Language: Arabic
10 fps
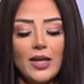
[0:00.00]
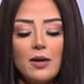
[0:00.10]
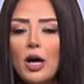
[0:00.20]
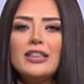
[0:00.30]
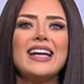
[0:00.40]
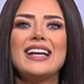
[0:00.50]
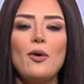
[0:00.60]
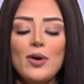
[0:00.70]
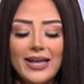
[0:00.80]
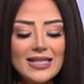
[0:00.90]
معطر
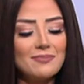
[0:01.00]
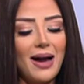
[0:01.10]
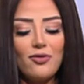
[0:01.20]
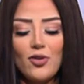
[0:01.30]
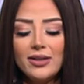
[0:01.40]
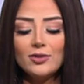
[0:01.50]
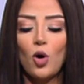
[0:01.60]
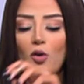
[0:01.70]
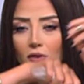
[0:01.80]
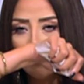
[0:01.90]
الجو الجسم عفوا
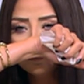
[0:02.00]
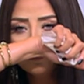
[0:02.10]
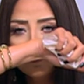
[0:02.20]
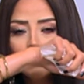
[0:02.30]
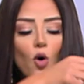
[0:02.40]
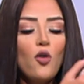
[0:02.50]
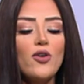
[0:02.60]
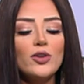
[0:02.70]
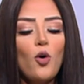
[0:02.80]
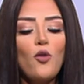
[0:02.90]
تحفه
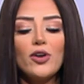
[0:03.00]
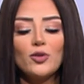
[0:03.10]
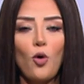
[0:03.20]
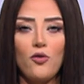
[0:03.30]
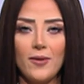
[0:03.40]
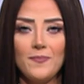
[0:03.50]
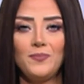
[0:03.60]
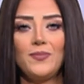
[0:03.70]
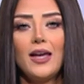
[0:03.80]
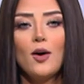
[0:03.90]
تحفه تحفه تحفه
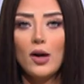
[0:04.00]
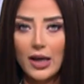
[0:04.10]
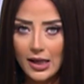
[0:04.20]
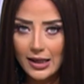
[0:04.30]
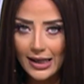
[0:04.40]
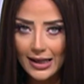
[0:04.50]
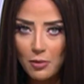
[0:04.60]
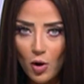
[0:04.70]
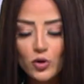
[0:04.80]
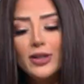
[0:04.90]
إيه اللي انا
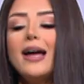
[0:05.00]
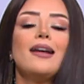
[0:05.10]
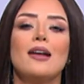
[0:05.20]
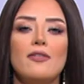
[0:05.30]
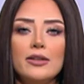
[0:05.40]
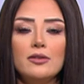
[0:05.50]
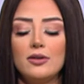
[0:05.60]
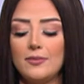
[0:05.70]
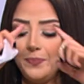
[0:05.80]
بحطه ده لافندر